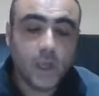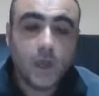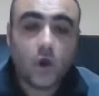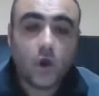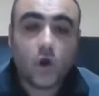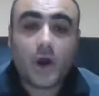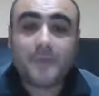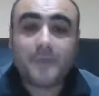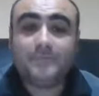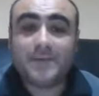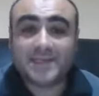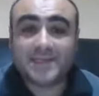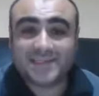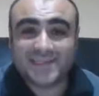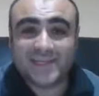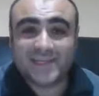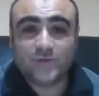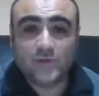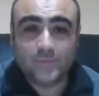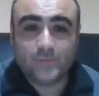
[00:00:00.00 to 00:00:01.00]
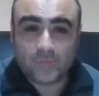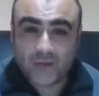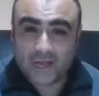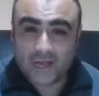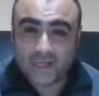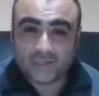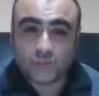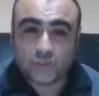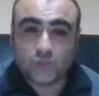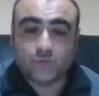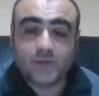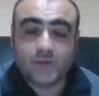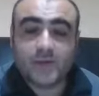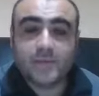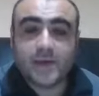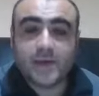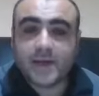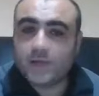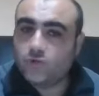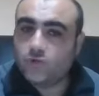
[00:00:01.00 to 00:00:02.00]
Ho abbassato il prezzo,
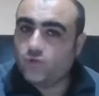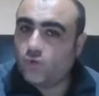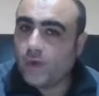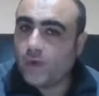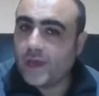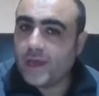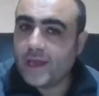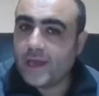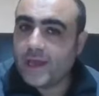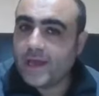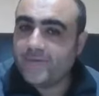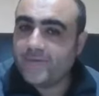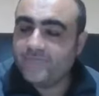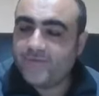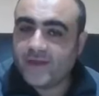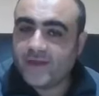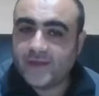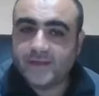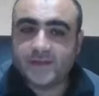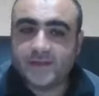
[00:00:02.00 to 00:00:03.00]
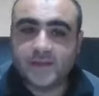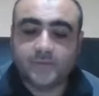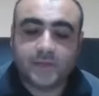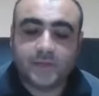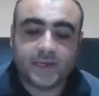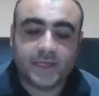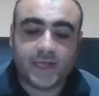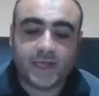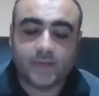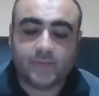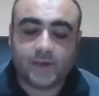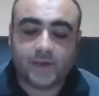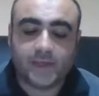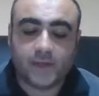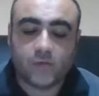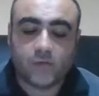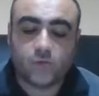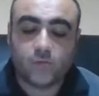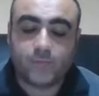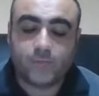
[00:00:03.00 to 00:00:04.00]
prima era 2,20 perché?
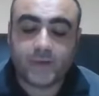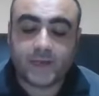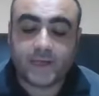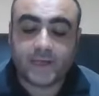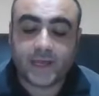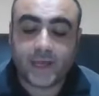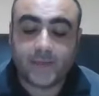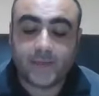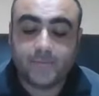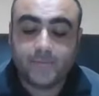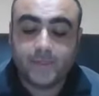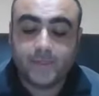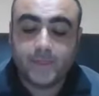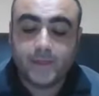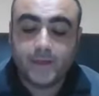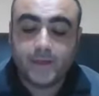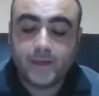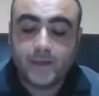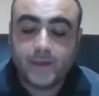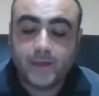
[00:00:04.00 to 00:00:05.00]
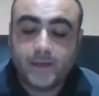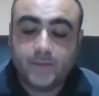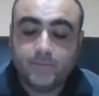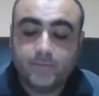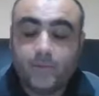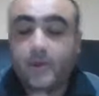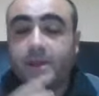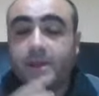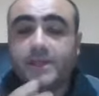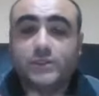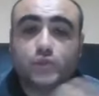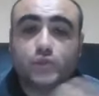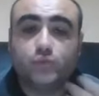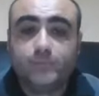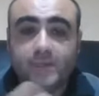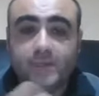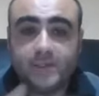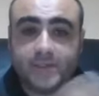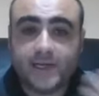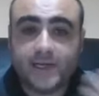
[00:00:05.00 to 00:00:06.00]
perché? Perché poi è
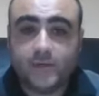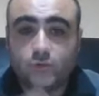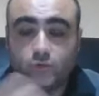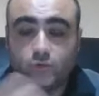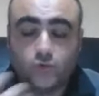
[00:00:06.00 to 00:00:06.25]
subentrato